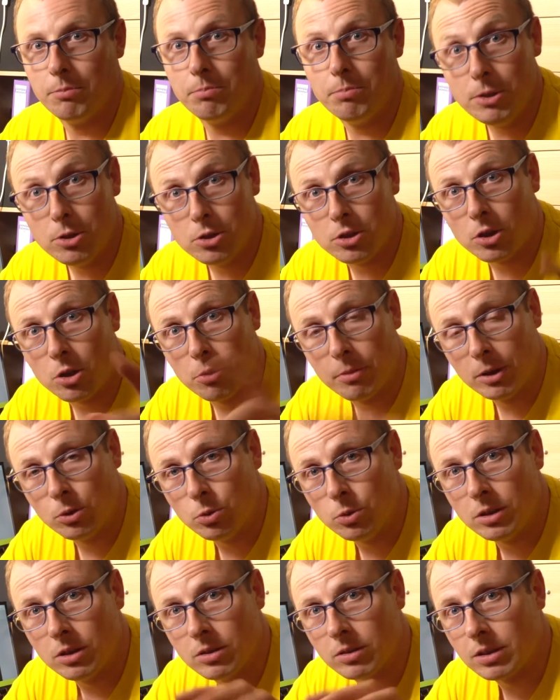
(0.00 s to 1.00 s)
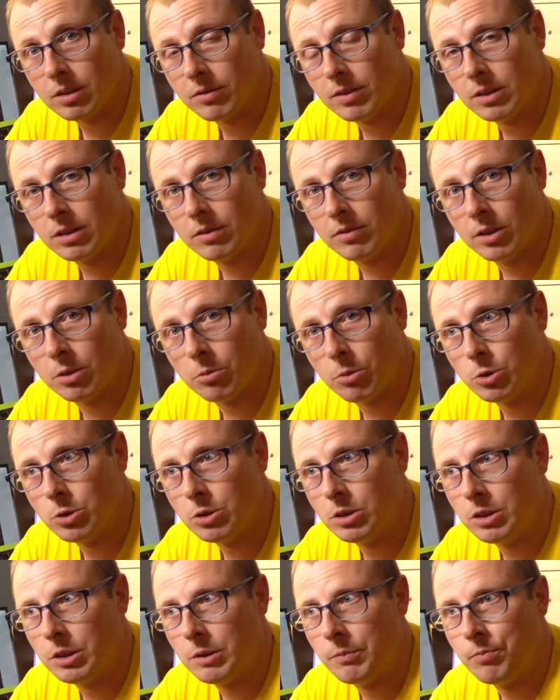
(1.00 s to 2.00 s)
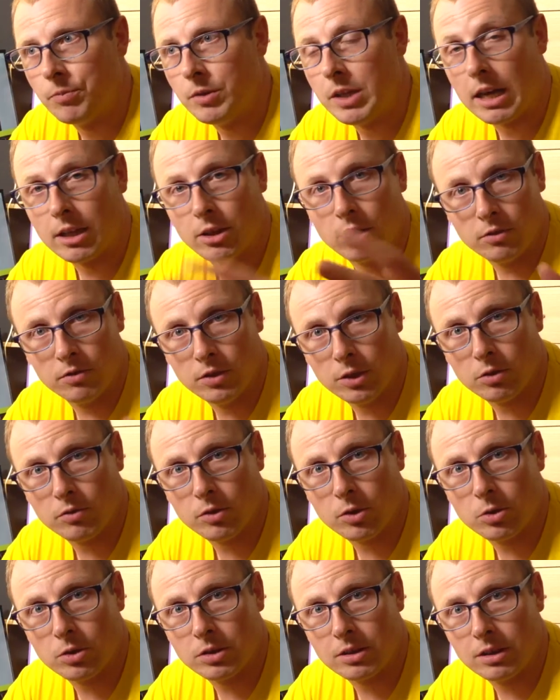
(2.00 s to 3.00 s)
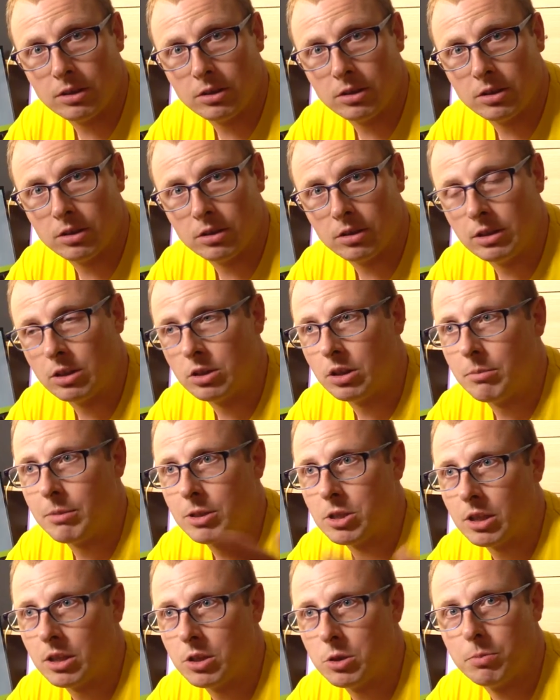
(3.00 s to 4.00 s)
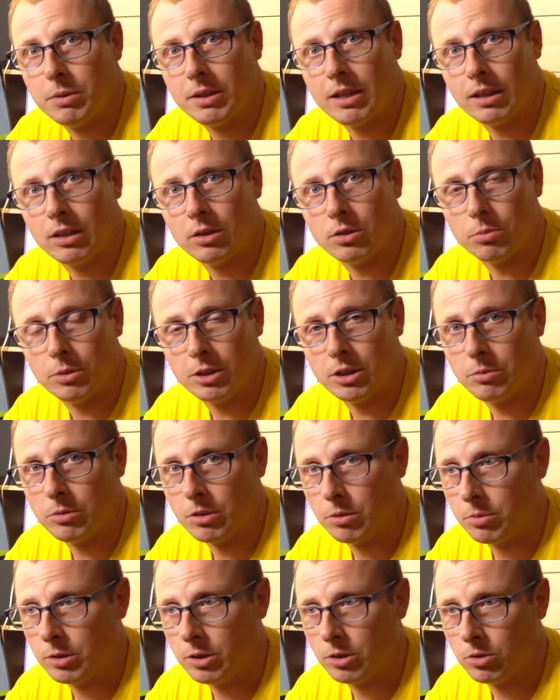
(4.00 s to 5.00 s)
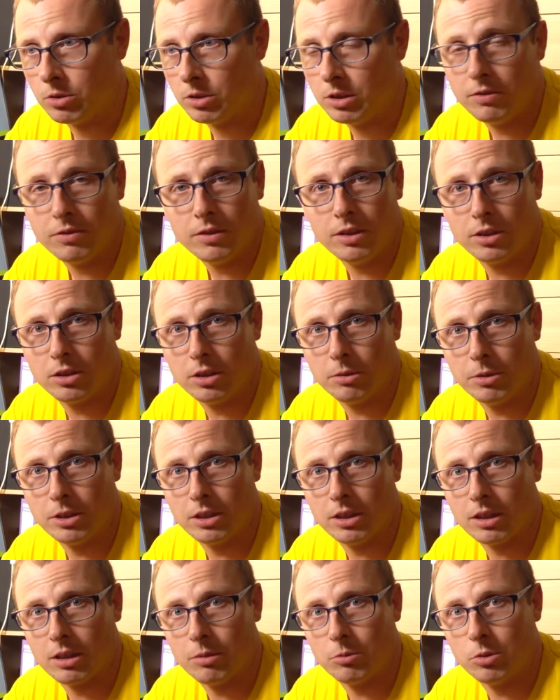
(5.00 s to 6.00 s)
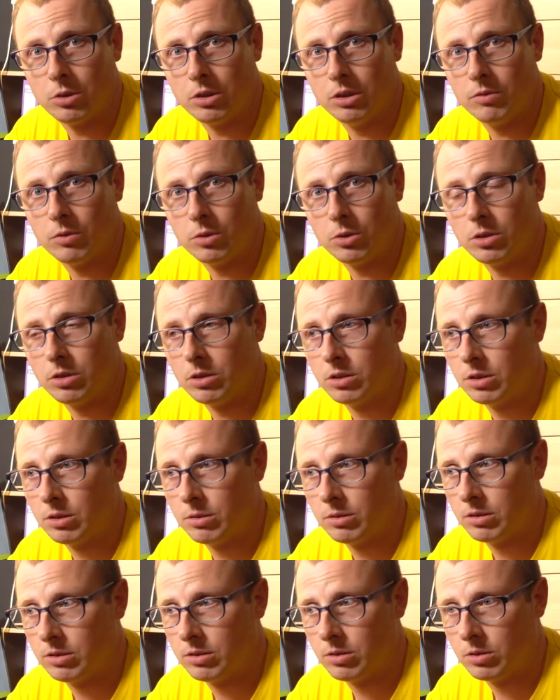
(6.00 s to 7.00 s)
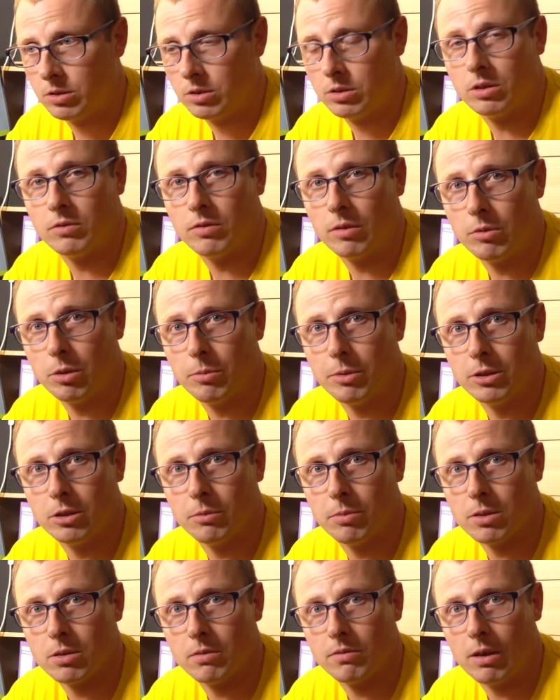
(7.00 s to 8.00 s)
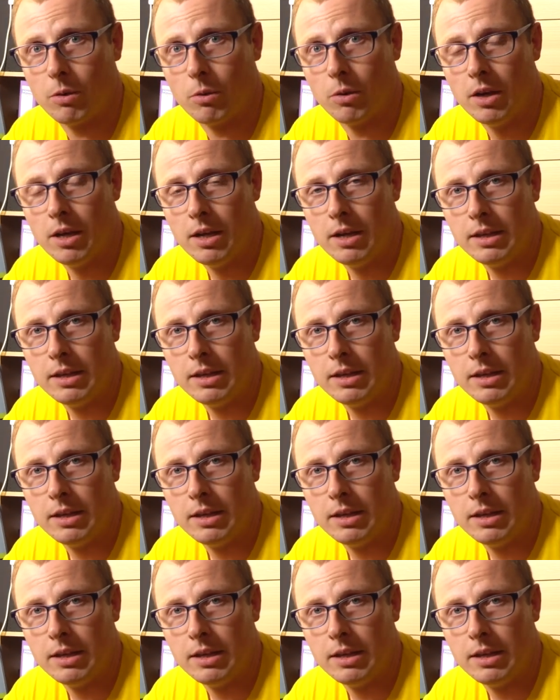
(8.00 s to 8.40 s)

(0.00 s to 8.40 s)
Piszcie, komentujcie, zostawiajcie wiadomości, jak to, Wy to wykorzystaliście. Jeżeli macie jakieś pytania, to będziemy robić dogrywki, jeżeli będzie taka możliwość, jeżeli coś jeszcze Wam nie będzie pasowało.